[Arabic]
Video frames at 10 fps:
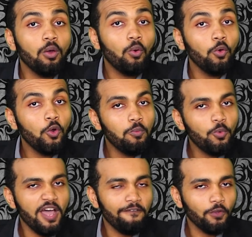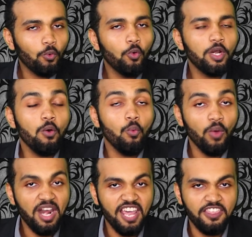يقول المنافقون
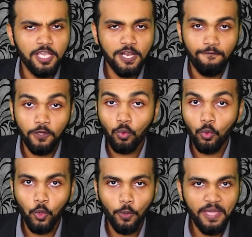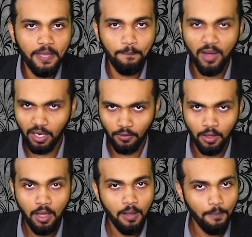والذين في قلوبهم
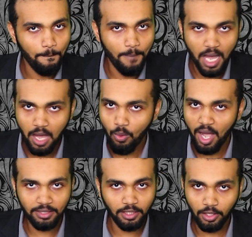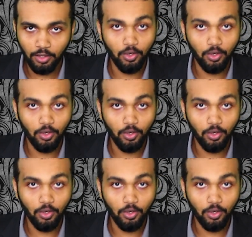مرض ما وعدنا